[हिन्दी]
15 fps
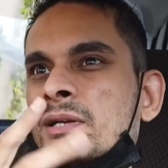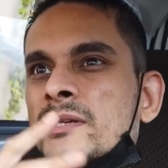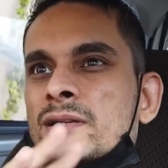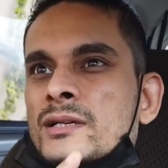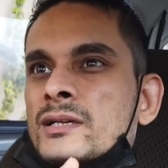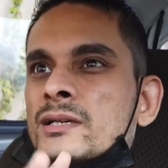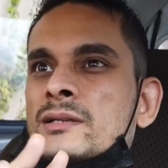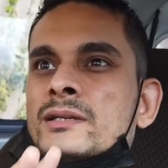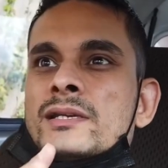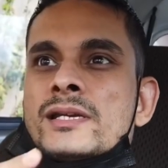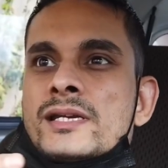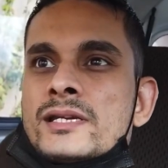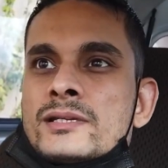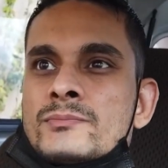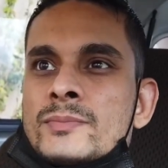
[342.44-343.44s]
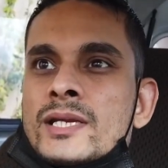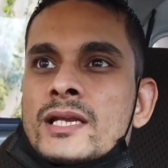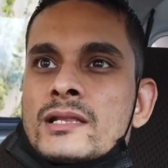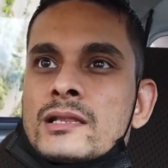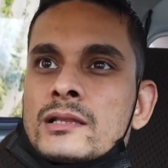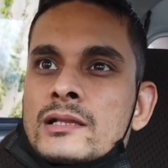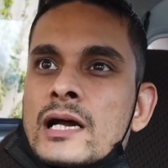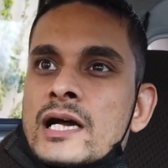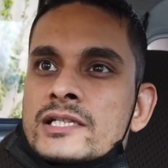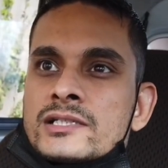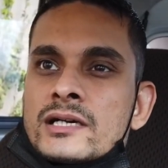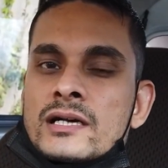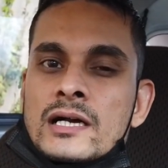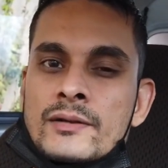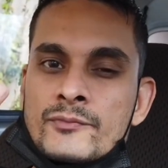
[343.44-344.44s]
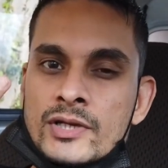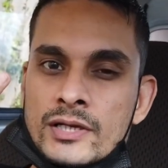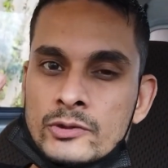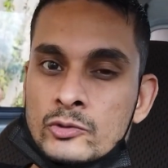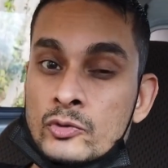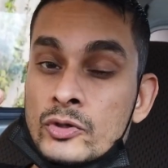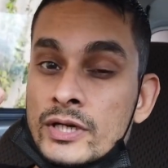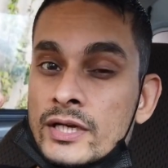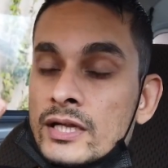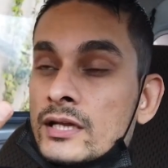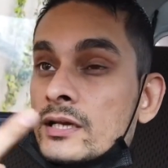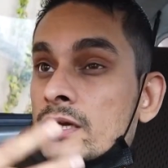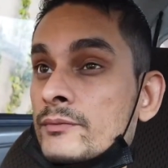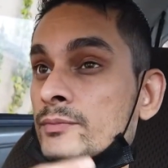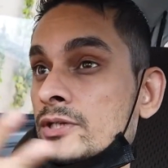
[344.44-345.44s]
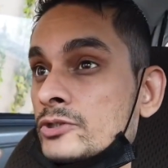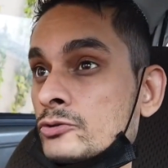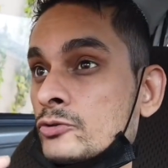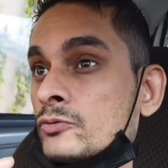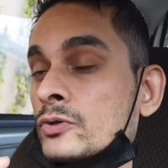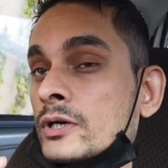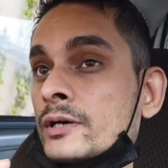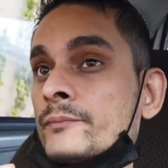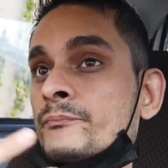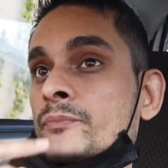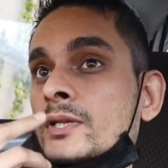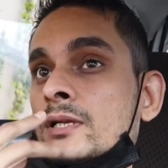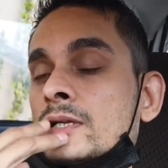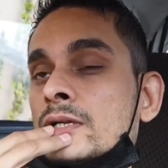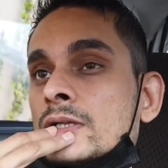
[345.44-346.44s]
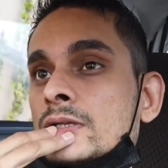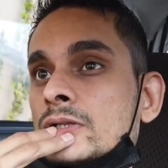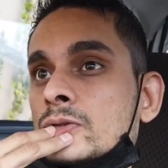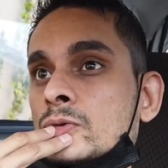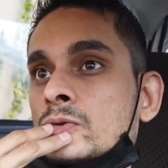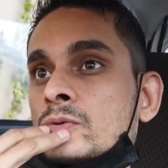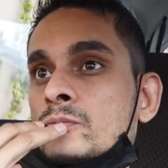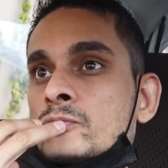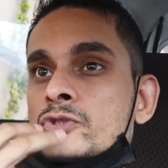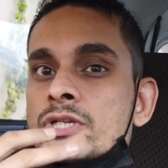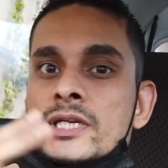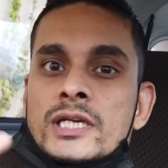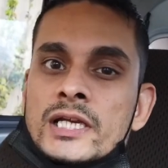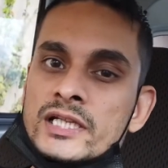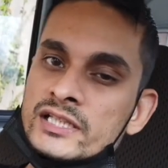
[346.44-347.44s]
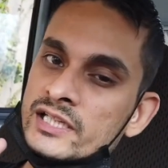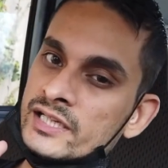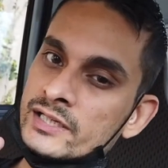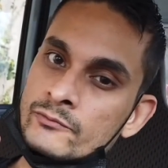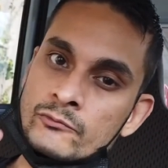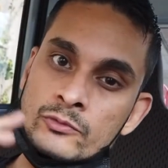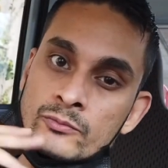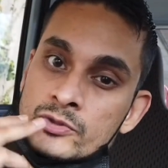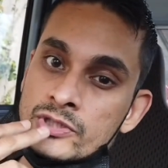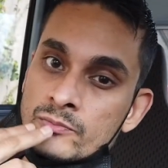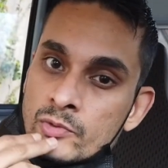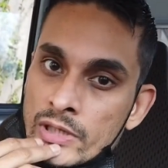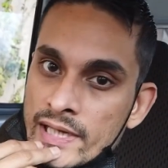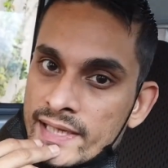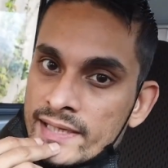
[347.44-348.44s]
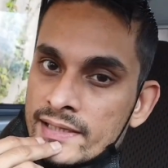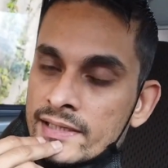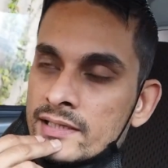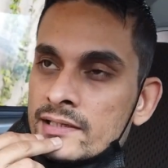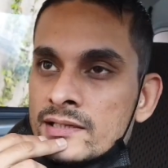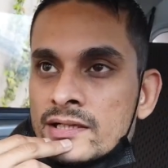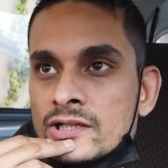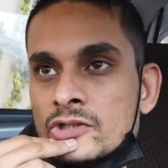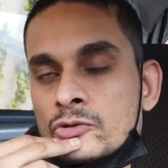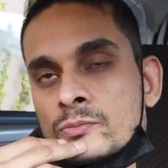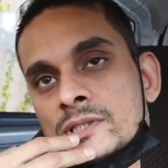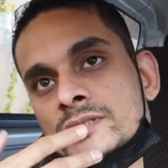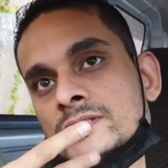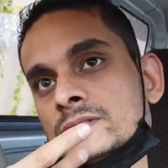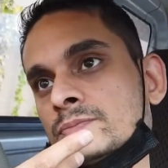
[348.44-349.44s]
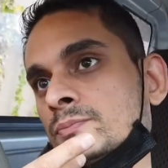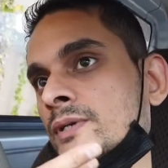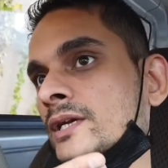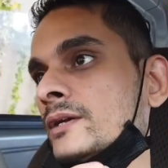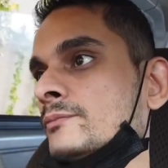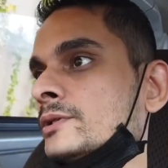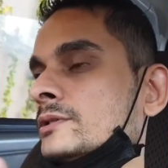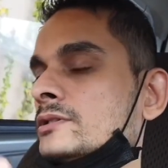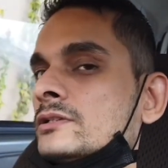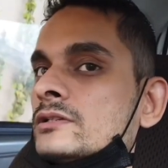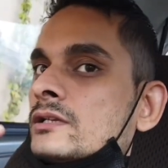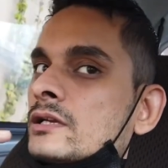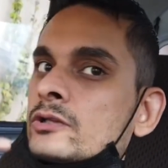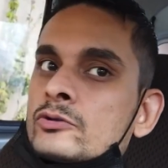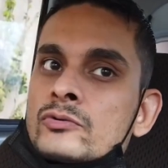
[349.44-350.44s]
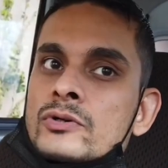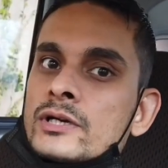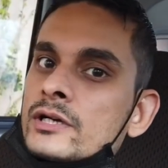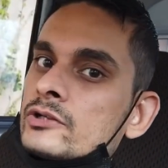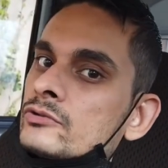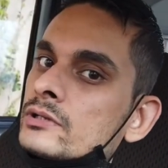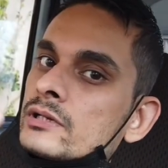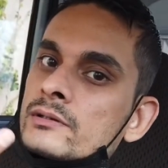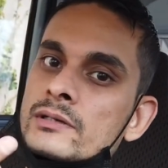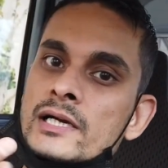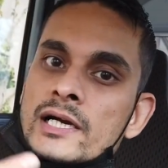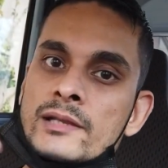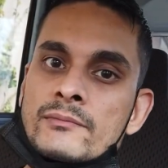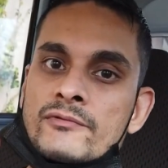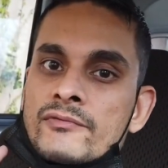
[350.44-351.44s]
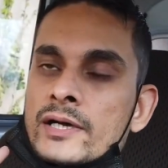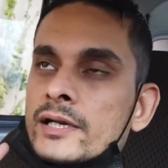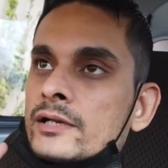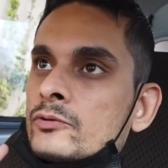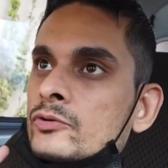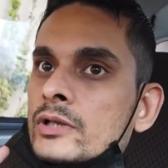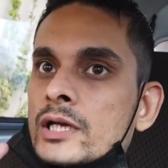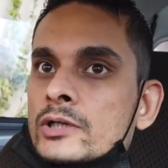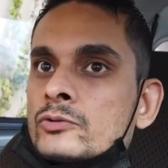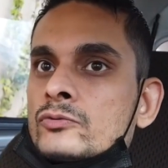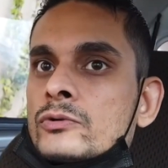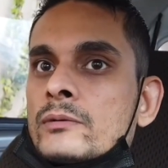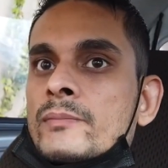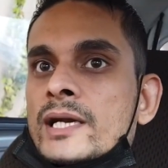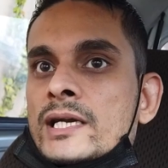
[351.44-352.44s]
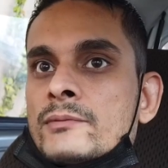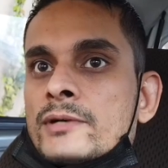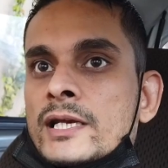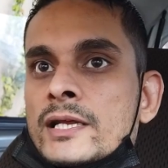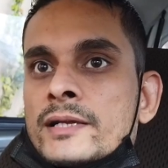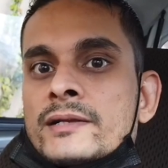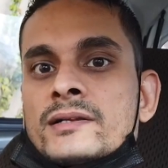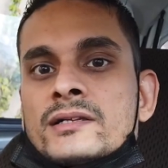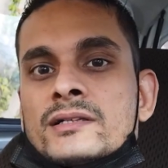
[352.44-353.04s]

पर ये मेरा आज का काम ज़रा दो घंटे का है बीस शुरू का तो मुझे नहीं लगता है कि वो मुझे बुलाएंगे तो बस मैं अभी इसी तरह दो घंटे जो है ना गाड़ी में फारिग गुजार दूंगा बैठे बैठे